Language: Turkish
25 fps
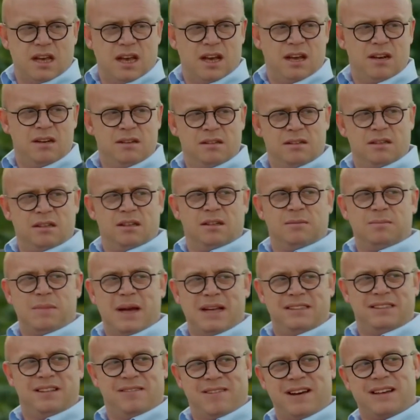Seher,
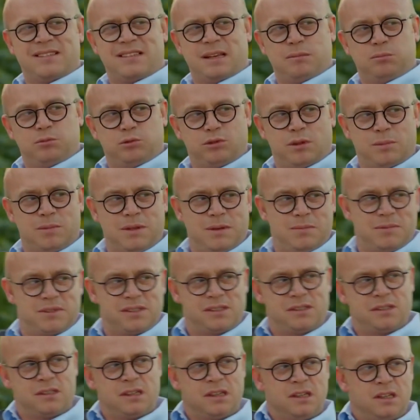ben de versem tutabilir
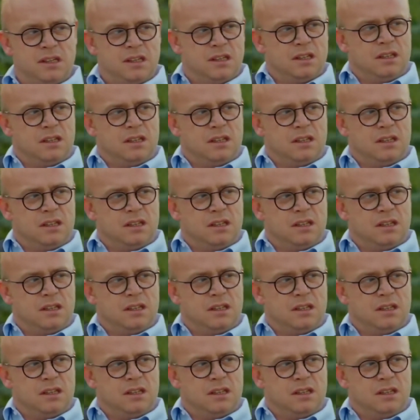misin?